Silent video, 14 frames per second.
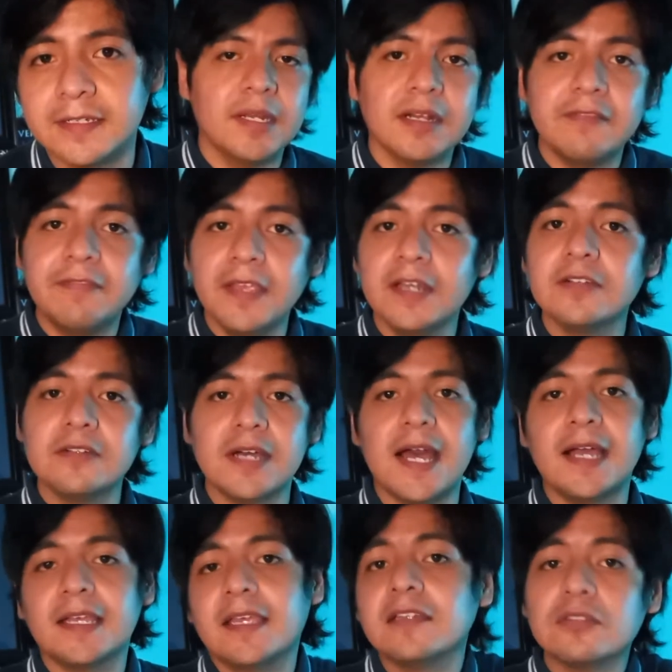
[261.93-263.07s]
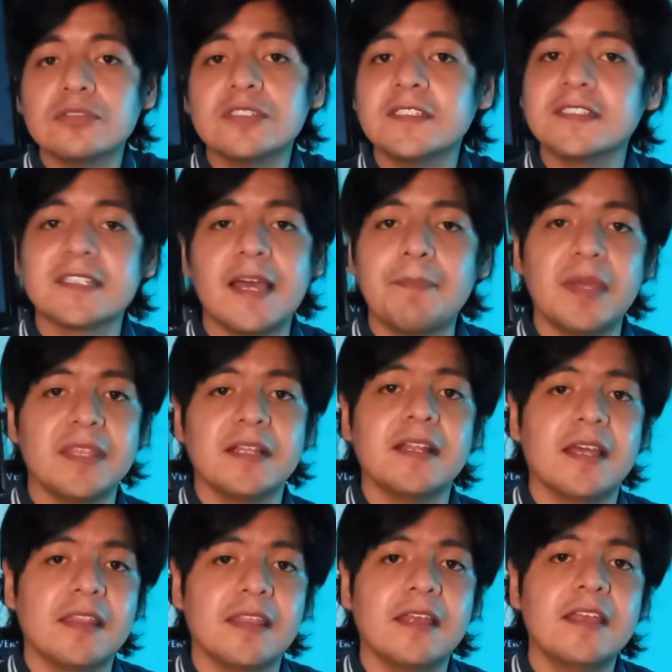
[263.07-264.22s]
Me refiero a que no se escapa de
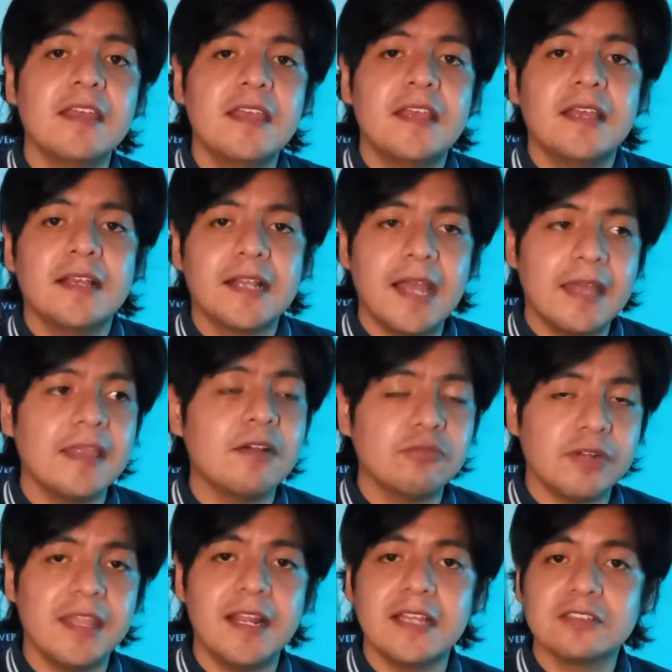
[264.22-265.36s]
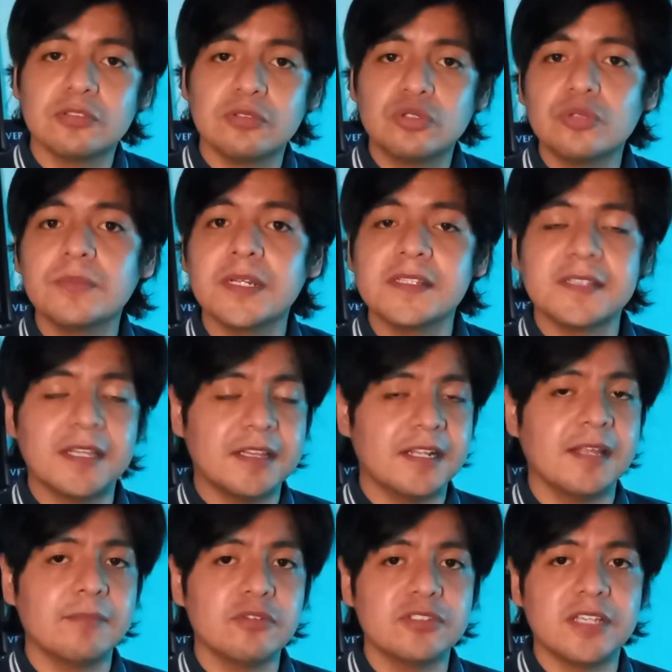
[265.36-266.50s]
nada cada una de las costumbres que
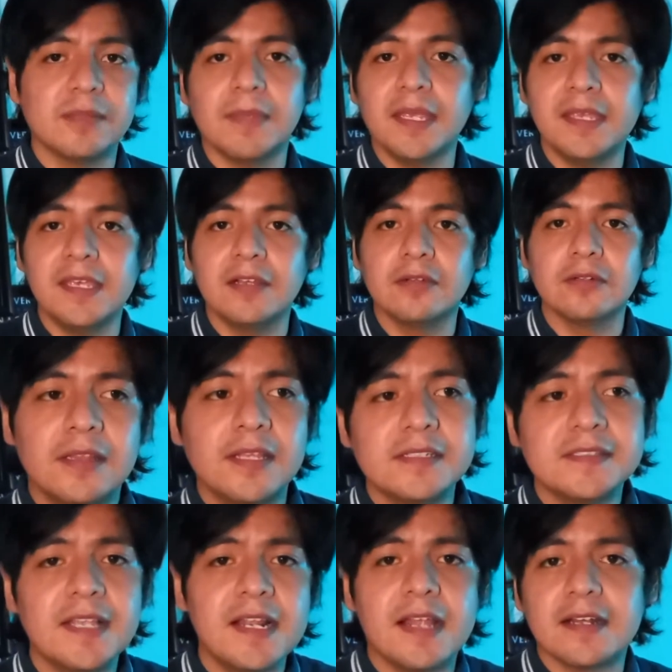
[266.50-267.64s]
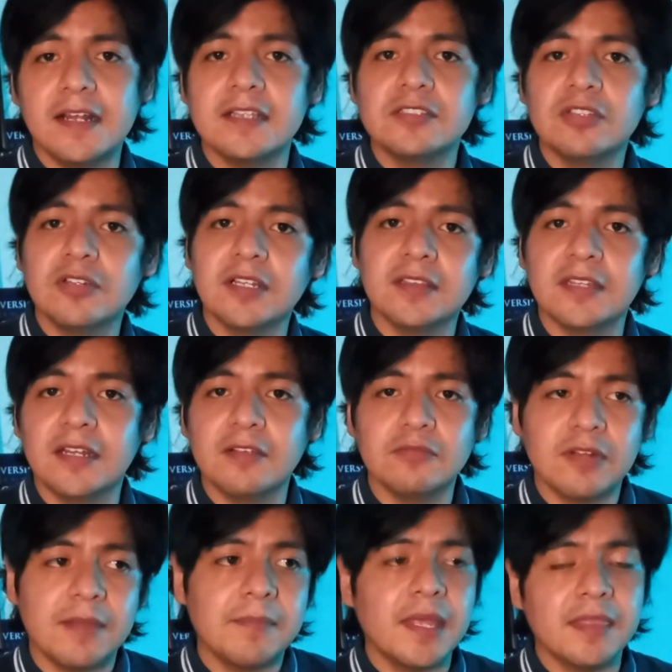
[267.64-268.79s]
tenemos en México, desde la relación entre
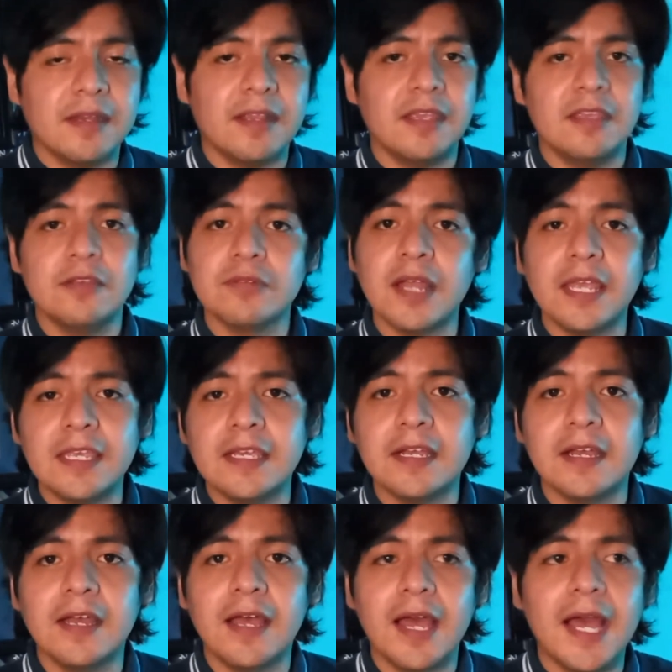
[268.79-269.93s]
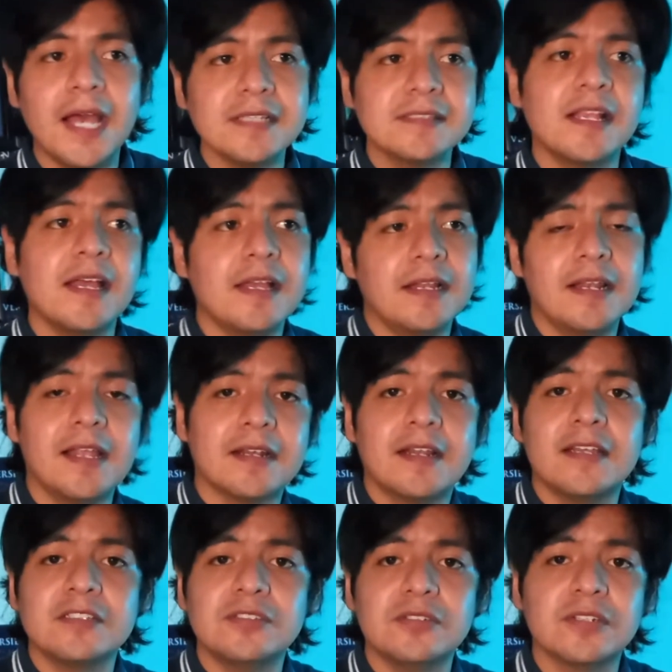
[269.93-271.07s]
una madre y una hija hasta la
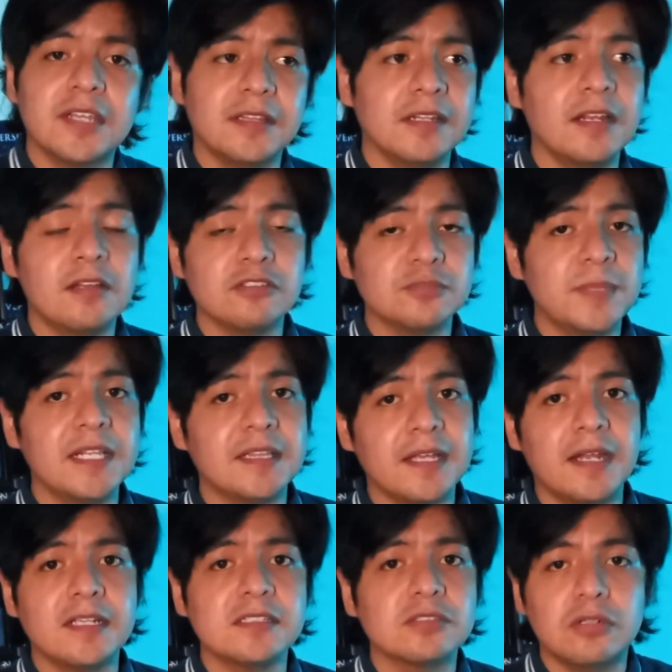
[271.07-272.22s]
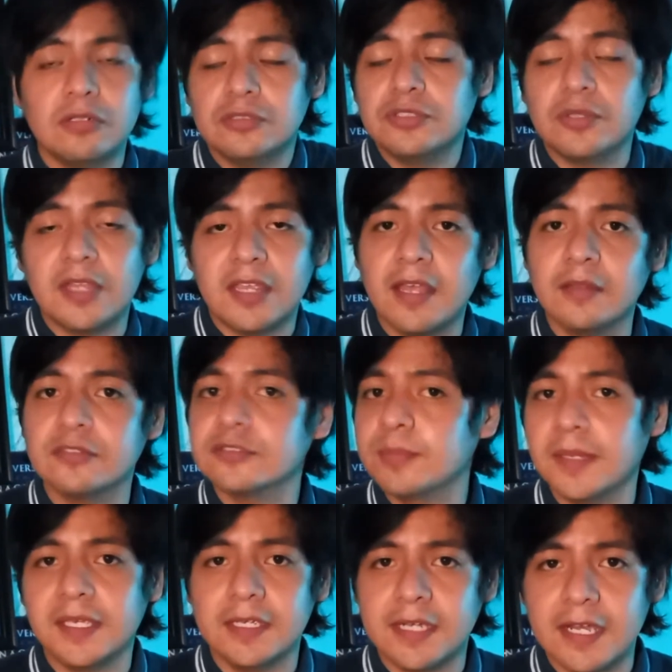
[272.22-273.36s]
relación que tienen los militares con los ciudadanos
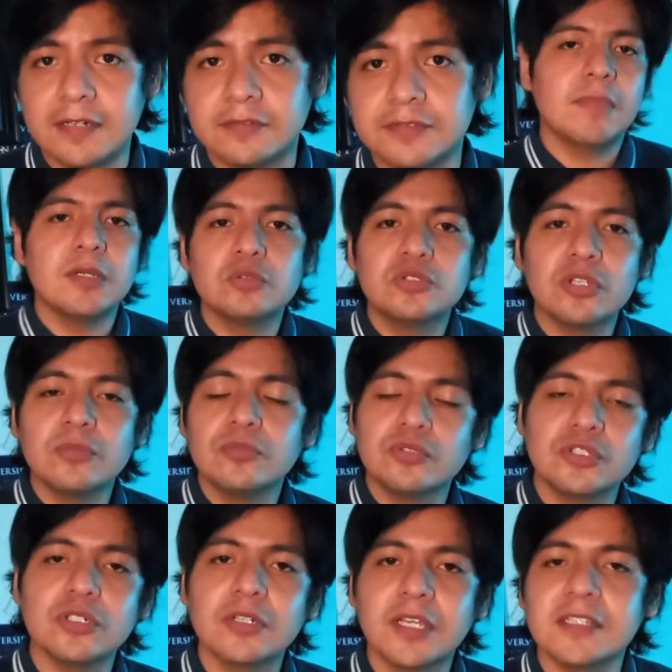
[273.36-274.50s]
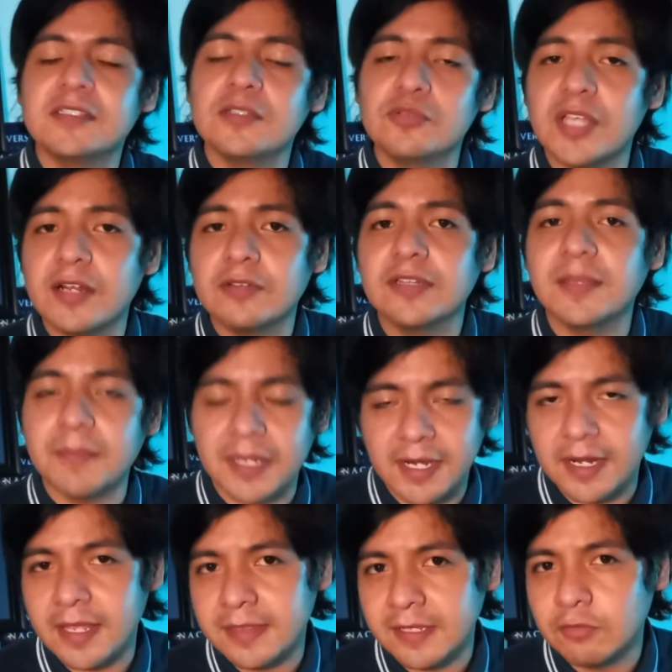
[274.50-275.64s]
mexicanos. Me gustó mucho que se usaron de
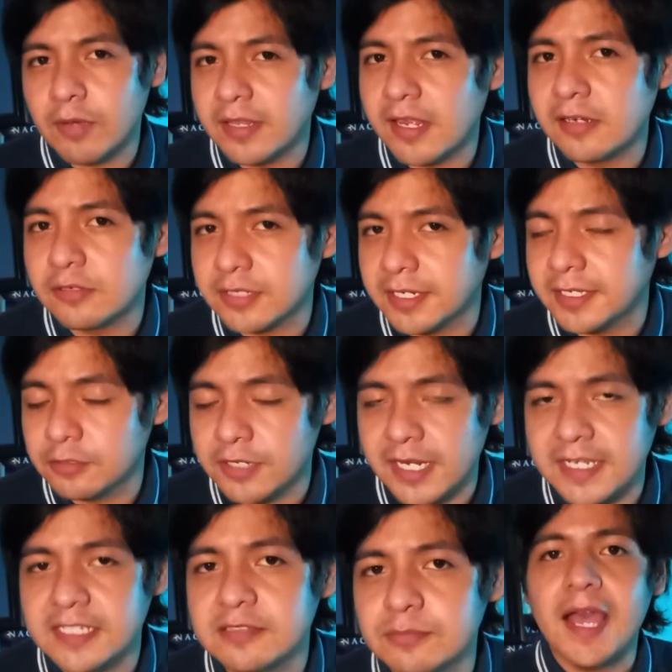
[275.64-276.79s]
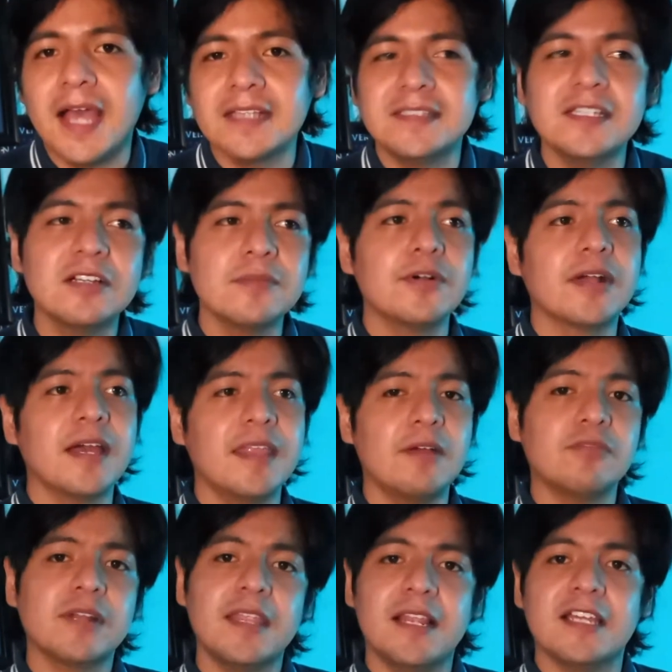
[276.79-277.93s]
manera adecuada los regionalismos, así como cada
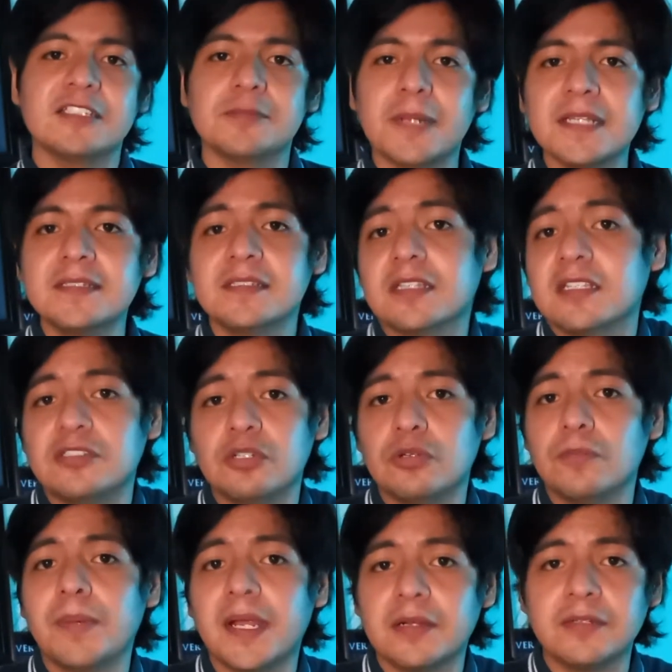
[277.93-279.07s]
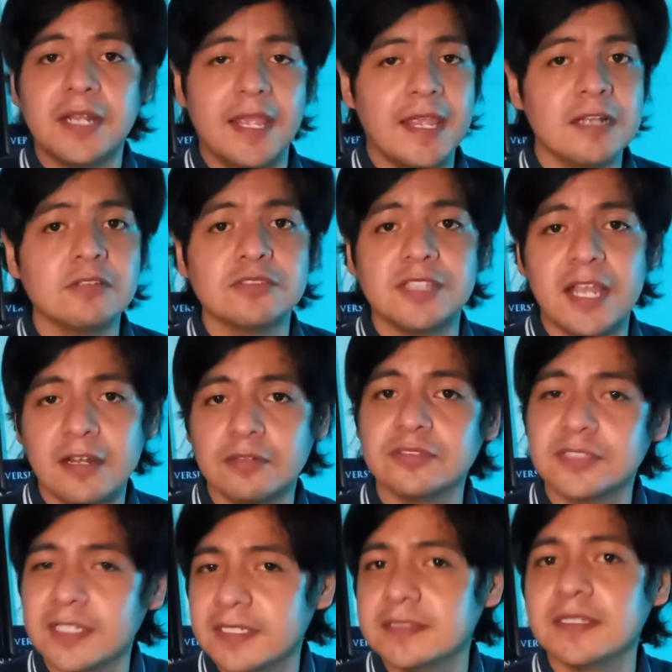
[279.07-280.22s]
una de las frases que se ocuparon en los diálogos
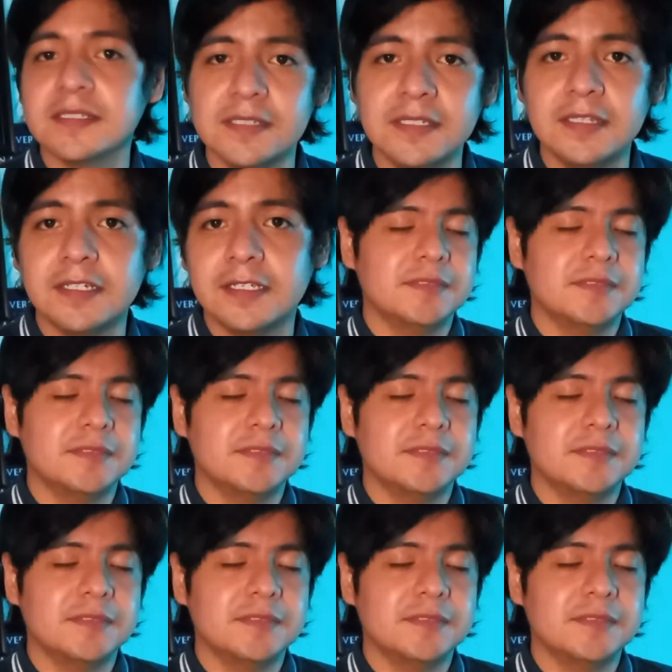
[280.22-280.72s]
de esta cinta.